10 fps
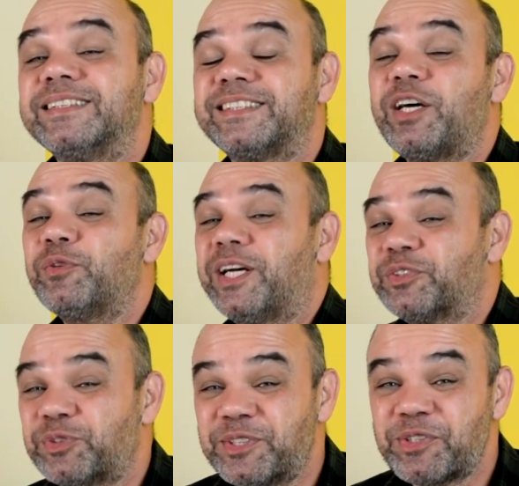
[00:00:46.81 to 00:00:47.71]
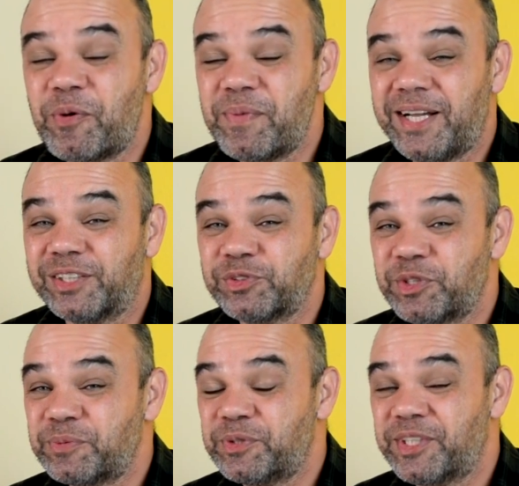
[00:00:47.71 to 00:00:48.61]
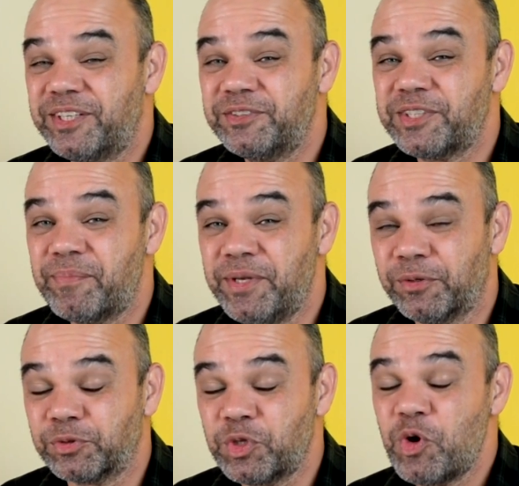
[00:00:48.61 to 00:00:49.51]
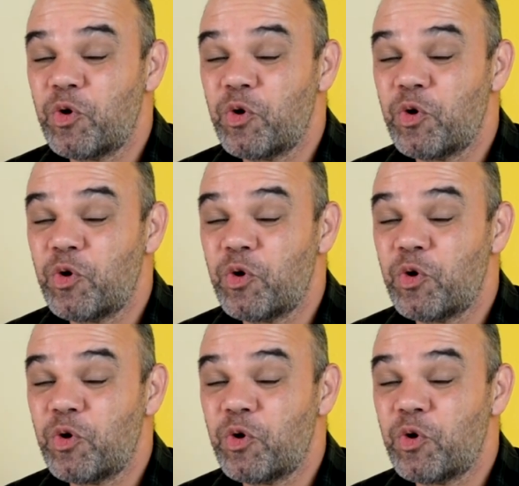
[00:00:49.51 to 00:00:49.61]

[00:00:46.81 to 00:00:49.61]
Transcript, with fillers: Saudações e complicações, meus queridos amigos!